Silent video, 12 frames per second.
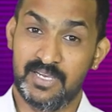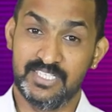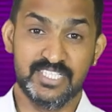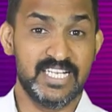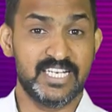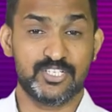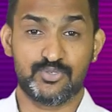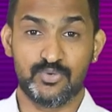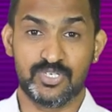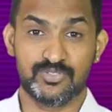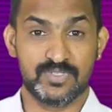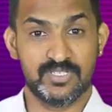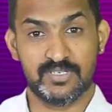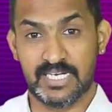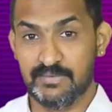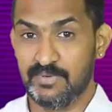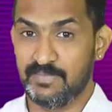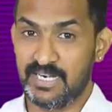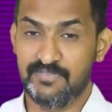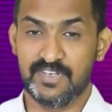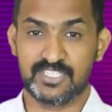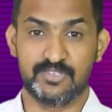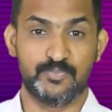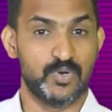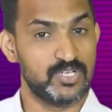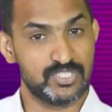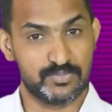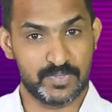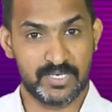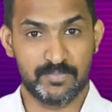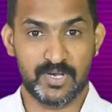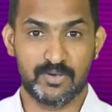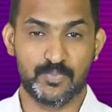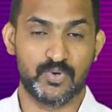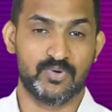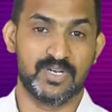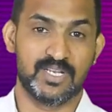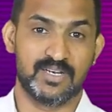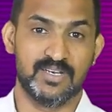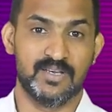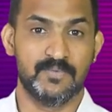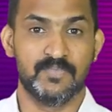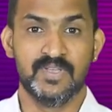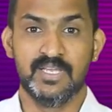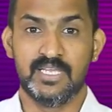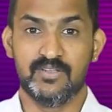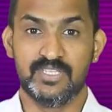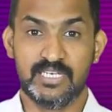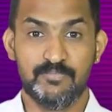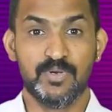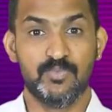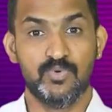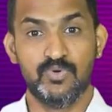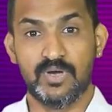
இன்ஜினியரிங் ஸ்டூடெண்ட்ஸ் வந்து கண்டிப்பாக மேனுஃபேக்சரிங் ப்ராசஸ் பண்ணி பார்க்க போகிறவங்களா இருக்கலாம் இல்லை இந்த டிப்ளமோ